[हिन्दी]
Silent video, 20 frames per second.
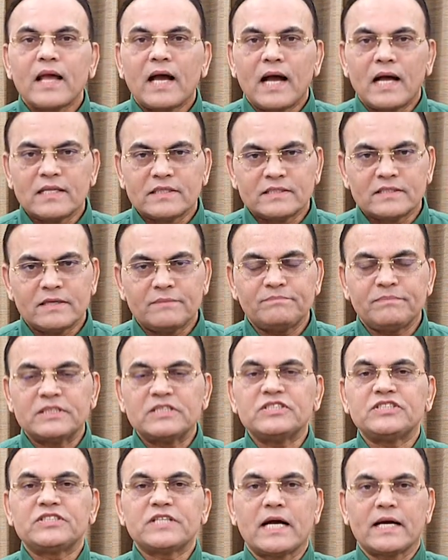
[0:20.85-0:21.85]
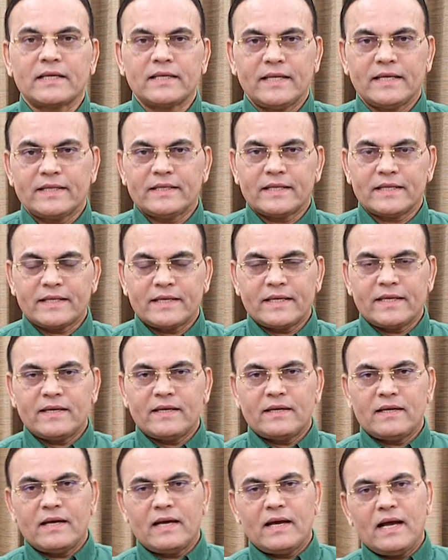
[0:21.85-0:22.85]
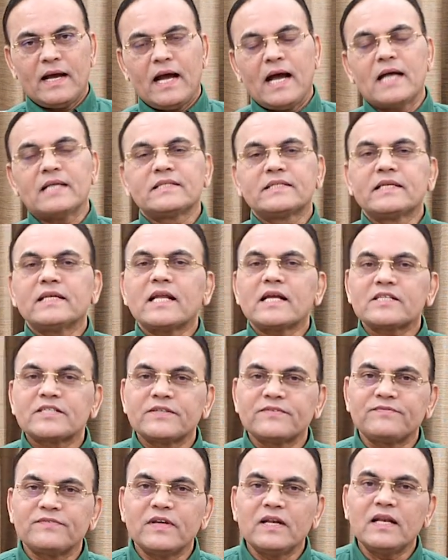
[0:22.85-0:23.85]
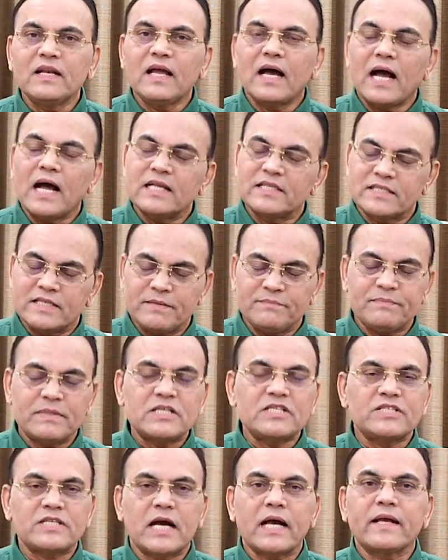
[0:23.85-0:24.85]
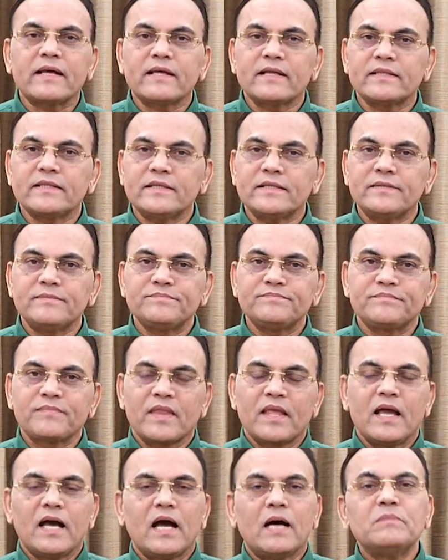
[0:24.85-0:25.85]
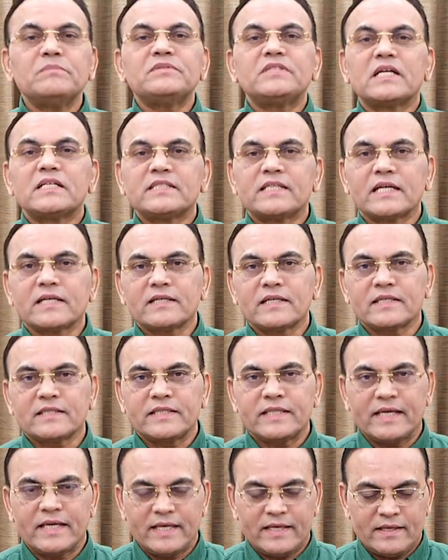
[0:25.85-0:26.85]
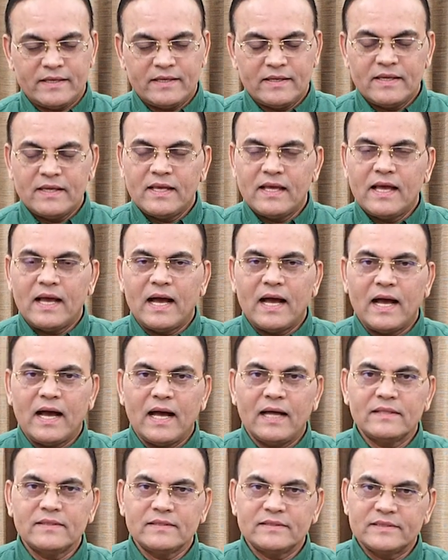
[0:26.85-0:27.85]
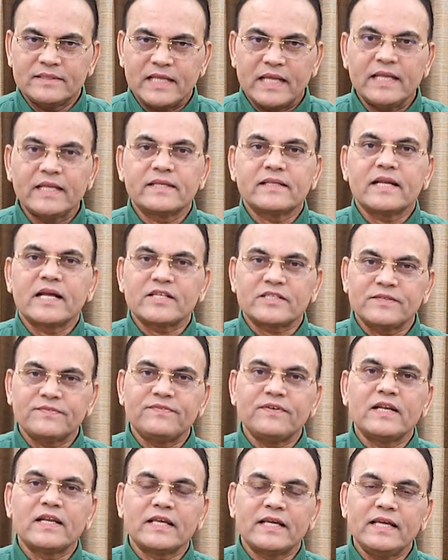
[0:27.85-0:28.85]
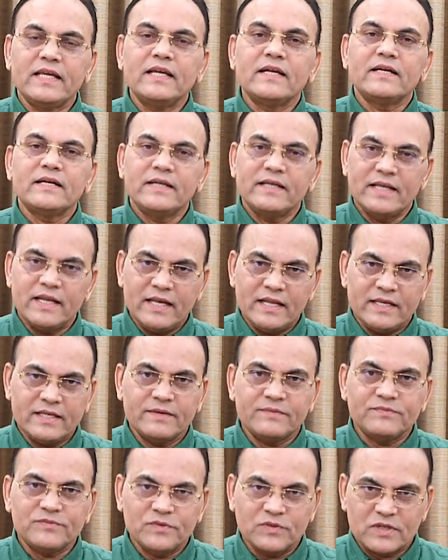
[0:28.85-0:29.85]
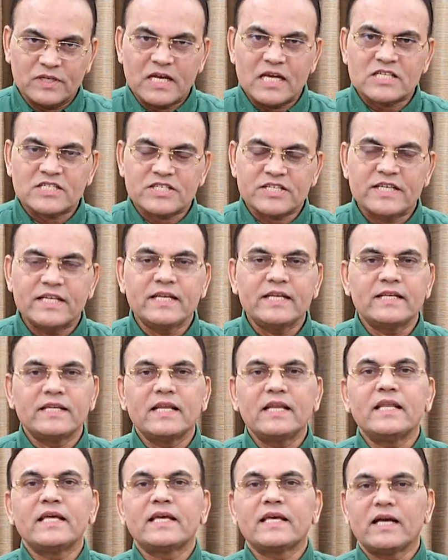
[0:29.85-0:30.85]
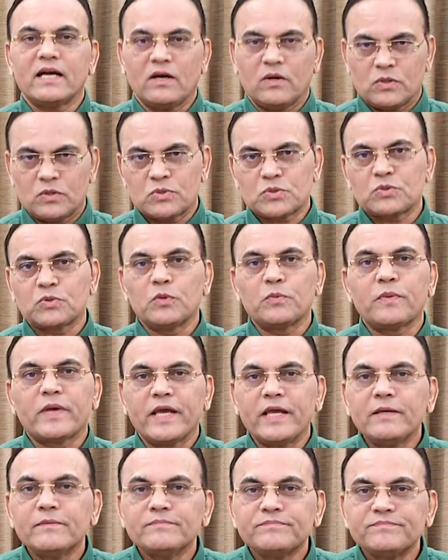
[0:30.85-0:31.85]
आज का पंचांग लेकर के आज के राशिफल आज के पंचांग के अंदर हम चर्चा करते हैं दैनिक राशिफल की डेली के फोरकास्ट की डेली के हॉरोस्कोप की